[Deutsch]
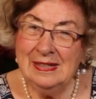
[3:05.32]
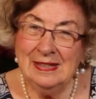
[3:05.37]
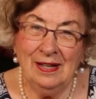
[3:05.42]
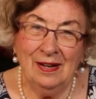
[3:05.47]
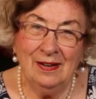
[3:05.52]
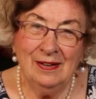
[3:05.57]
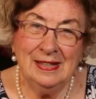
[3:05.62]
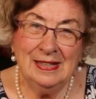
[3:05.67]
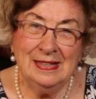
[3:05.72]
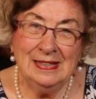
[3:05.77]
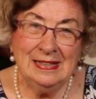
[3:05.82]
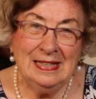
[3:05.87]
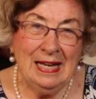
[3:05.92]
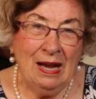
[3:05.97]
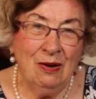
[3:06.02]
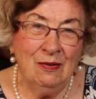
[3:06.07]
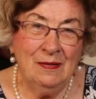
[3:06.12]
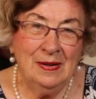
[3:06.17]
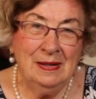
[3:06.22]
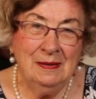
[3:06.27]
Ja, ich
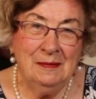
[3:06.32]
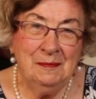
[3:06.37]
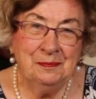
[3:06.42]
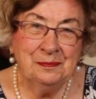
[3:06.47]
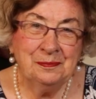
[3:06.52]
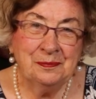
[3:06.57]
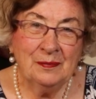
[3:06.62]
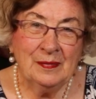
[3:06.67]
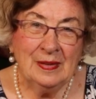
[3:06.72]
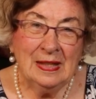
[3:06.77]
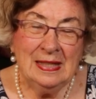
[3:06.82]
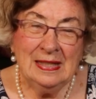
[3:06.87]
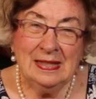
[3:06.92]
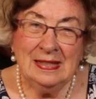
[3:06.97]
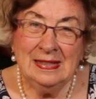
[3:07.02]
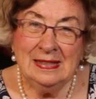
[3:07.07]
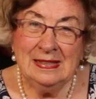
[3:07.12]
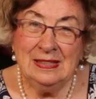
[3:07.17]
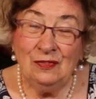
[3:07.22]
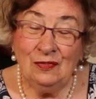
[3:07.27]
glaube,
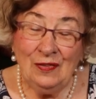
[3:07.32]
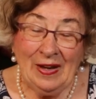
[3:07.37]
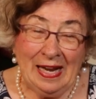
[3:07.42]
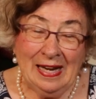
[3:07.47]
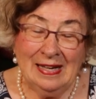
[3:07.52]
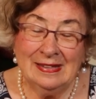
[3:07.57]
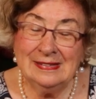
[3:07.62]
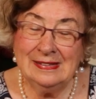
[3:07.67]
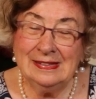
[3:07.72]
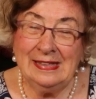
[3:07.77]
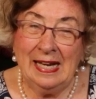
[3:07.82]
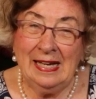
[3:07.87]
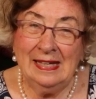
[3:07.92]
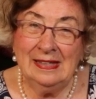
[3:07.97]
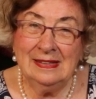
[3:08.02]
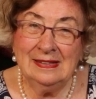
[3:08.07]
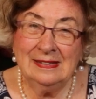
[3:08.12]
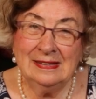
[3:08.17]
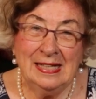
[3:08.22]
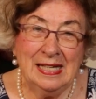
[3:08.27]
die Welt
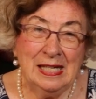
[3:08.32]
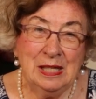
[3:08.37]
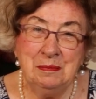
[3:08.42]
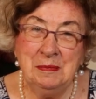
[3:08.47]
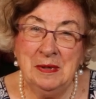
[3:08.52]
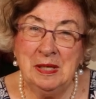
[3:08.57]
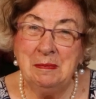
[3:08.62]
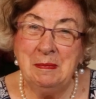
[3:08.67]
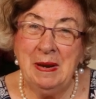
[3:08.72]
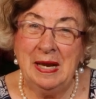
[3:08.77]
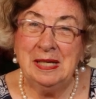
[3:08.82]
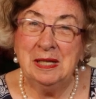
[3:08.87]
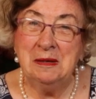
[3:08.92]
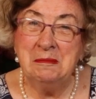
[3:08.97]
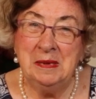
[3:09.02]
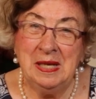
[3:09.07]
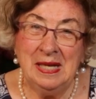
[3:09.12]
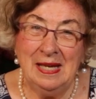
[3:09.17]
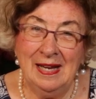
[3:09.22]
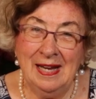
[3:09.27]
denkt, ich mich meiner
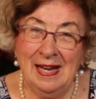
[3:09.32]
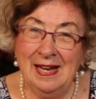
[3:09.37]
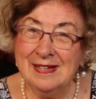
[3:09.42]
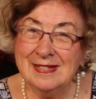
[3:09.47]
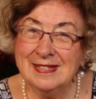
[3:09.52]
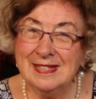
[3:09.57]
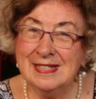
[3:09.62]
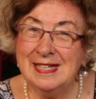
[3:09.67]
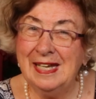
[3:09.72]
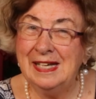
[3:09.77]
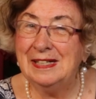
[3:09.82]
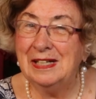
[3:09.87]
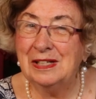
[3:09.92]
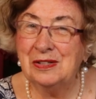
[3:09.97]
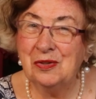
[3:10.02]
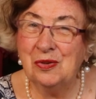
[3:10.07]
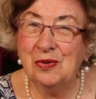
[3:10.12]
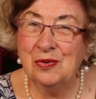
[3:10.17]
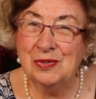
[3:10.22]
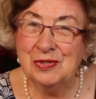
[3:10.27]
mir, Herr segne
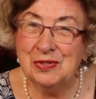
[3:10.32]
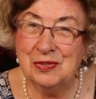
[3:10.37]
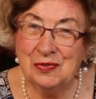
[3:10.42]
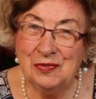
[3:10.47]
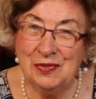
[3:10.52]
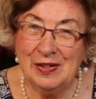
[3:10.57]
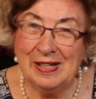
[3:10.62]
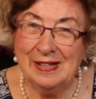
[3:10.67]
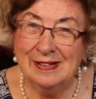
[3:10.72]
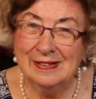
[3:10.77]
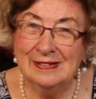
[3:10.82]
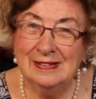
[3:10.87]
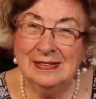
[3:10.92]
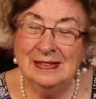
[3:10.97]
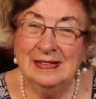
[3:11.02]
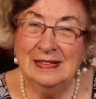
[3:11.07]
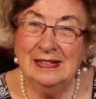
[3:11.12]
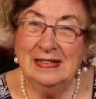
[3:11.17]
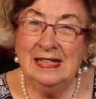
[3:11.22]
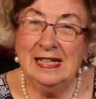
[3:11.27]
doch uns vier.
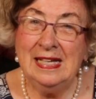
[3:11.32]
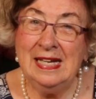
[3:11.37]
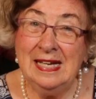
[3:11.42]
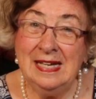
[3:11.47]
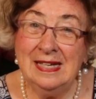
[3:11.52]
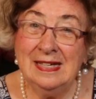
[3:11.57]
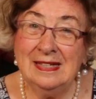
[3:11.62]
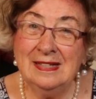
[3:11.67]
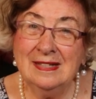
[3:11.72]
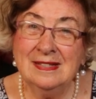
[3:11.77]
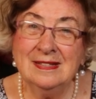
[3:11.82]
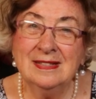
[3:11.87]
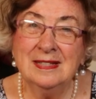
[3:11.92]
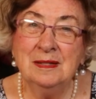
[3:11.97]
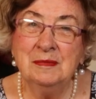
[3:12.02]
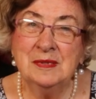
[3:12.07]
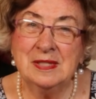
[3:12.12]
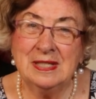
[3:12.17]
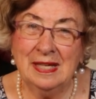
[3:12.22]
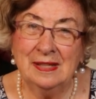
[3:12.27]
Ich ist
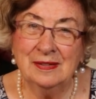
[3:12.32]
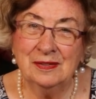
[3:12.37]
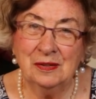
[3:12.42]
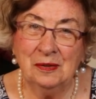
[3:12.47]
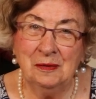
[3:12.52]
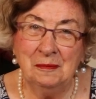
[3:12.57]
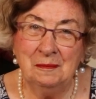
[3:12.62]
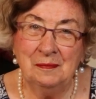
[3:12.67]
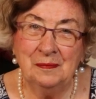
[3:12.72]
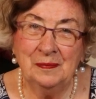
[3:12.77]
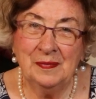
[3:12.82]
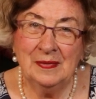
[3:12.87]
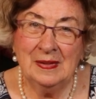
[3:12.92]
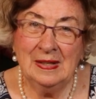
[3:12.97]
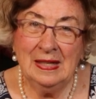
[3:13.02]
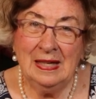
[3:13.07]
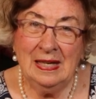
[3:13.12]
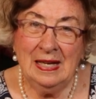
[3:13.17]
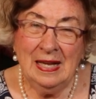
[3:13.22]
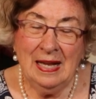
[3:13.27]
im Zentrum.
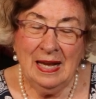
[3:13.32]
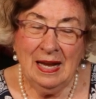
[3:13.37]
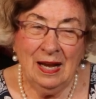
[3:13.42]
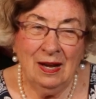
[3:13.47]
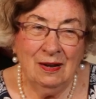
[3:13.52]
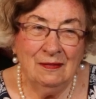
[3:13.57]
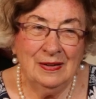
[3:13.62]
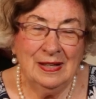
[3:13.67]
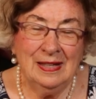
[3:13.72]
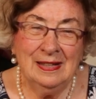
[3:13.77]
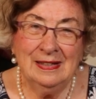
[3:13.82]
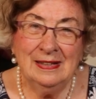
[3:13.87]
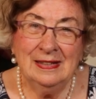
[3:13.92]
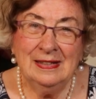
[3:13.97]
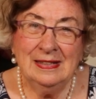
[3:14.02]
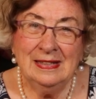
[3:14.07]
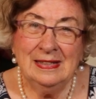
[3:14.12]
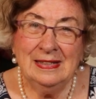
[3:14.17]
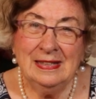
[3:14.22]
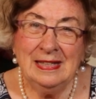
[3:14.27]
Aber
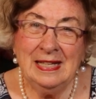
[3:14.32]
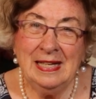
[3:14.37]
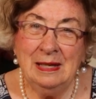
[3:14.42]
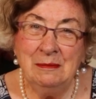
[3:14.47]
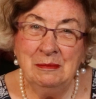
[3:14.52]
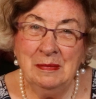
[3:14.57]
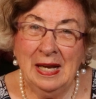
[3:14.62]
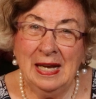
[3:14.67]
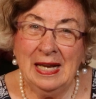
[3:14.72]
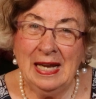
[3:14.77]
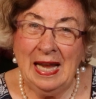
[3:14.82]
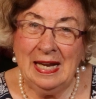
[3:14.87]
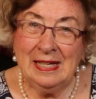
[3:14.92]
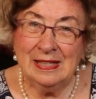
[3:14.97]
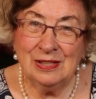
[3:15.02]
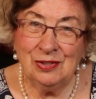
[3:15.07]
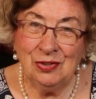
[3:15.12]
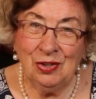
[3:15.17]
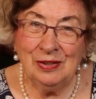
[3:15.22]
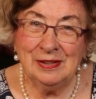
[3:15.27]
im
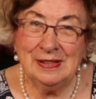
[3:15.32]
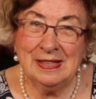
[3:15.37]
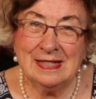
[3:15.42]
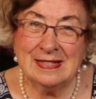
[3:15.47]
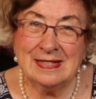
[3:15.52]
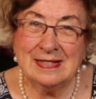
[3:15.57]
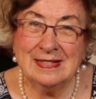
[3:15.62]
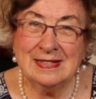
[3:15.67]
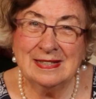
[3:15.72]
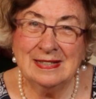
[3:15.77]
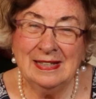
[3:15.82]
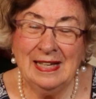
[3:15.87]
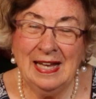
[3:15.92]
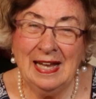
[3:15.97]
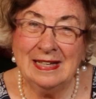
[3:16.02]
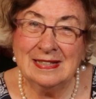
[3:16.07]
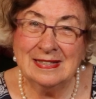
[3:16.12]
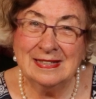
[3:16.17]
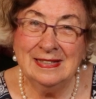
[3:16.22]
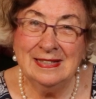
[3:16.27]
Reich Gottes
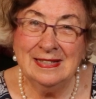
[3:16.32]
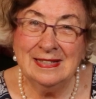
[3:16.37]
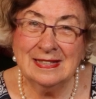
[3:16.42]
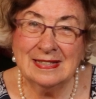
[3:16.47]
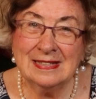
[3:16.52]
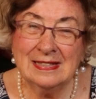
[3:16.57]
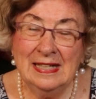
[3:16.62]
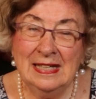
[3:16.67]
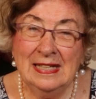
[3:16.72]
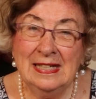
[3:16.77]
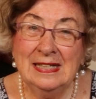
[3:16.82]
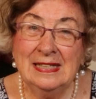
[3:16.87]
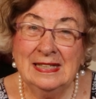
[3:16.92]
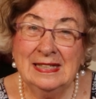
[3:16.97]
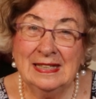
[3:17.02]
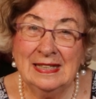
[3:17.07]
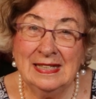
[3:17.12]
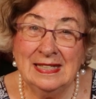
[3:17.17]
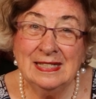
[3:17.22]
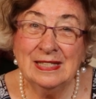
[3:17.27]
heißt es,
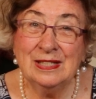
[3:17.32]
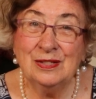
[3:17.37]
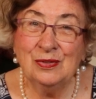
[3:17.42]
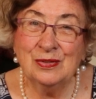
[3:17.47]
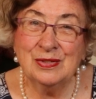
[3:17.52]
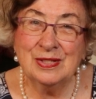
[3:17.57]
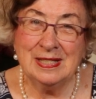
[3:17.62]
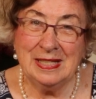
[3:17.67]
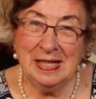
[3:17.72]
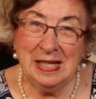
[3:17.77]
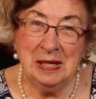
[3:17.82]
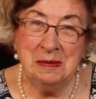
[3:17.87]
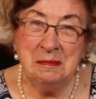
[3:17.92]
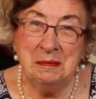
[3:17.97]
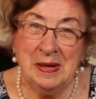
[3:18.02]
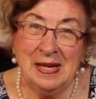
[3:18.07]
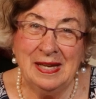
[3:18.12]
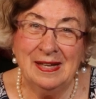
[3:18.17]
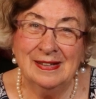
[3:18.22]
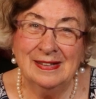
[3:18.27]
Christus
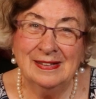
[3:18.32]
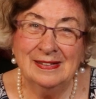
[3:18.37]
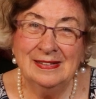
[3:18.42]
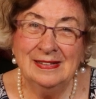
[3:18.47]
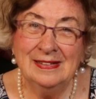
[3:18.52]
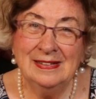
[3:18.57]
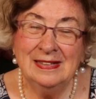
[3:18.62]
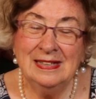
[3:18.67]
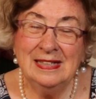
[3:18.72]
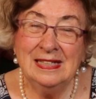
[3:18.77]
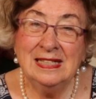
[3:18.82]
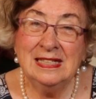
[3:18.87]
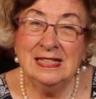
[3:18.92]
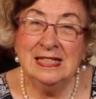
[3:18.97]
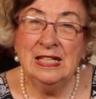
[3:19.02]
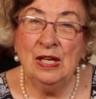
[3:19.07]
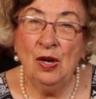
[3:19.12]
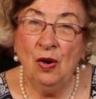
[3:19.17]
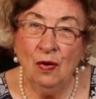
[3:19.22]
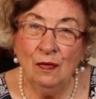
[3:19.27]
in mir,
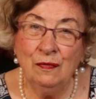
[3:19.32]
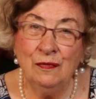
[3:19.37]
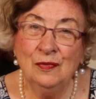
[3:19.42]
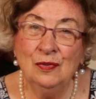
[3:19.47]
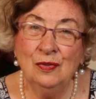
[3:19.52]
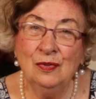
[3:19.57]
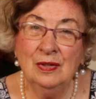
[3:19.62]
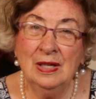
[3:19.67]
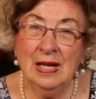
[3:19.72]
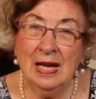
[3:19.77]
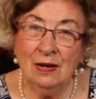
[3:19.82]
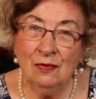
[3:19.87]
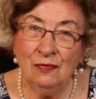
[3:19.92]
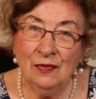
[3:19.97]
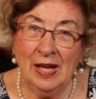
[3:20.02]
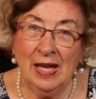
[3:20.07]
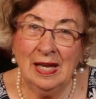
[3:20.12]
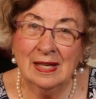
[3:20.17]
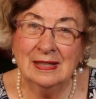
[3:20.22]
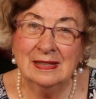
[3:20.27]
die Hoffnung
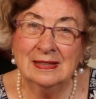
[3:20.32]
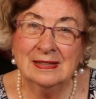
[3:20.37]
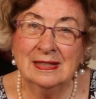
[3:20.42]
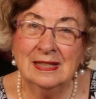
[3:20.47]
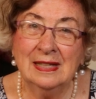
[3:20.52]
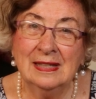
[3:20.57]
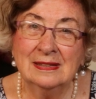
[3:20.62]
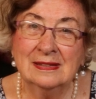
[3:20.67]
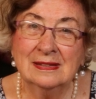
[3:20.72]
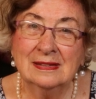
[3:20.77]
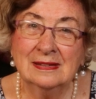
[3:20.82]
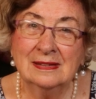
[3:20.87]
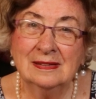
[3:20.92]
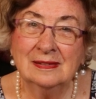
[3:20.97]
auf Herrlichkeit.